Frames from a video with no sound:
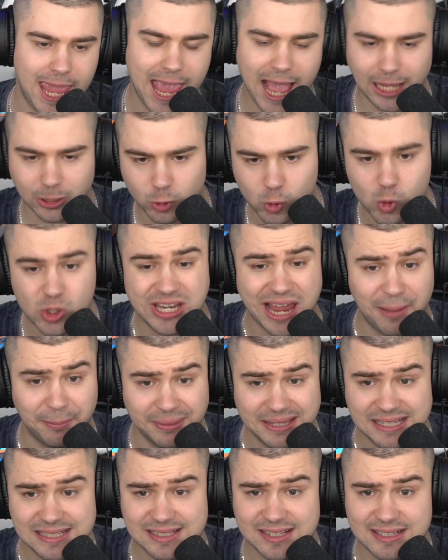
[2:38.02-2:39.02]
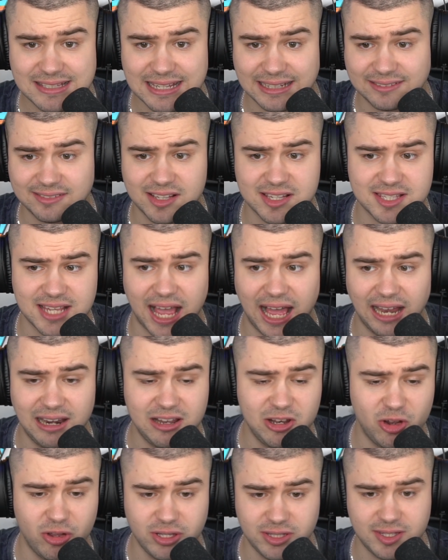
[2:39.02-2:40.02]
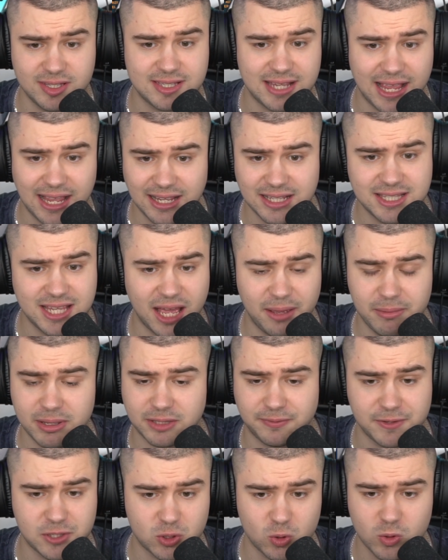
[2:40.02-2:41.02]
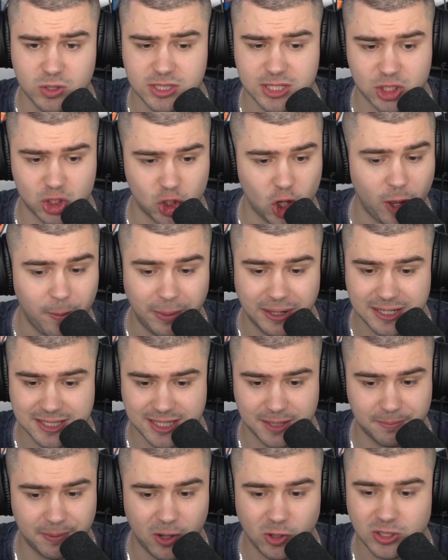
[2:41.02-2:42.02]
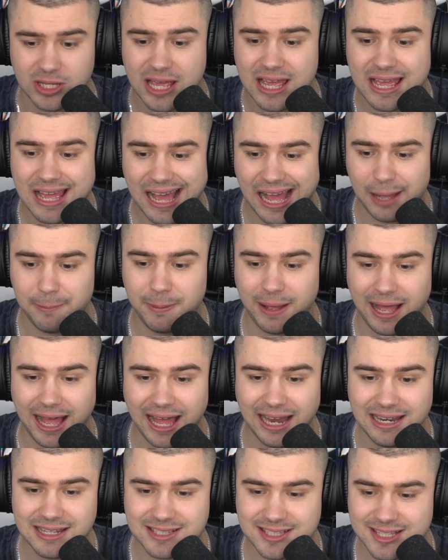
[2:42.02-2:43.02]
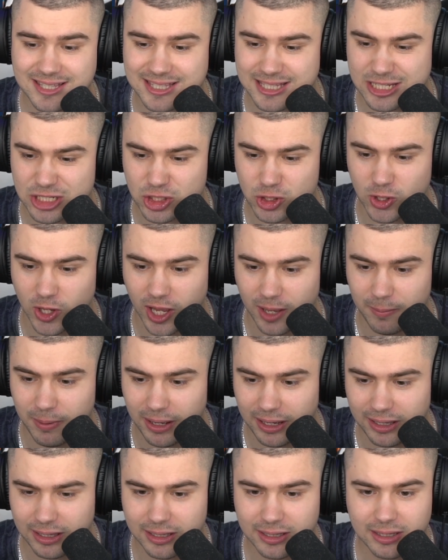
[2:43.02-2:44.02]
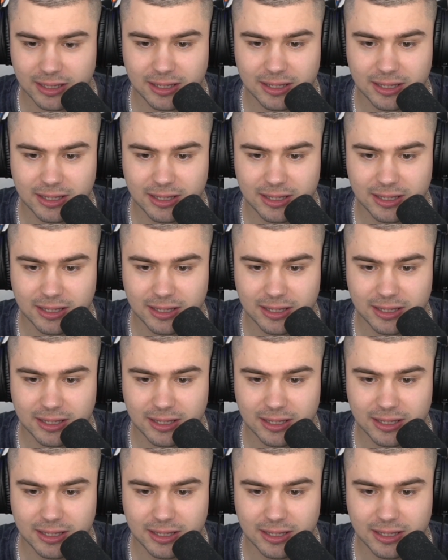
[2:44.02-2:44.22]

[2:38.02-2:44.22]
Ja gut, habe ich gesagt, dass alle Leute sagen, die haben etwas Unzerstörbares gebaut, aber alles ist zerstörbar?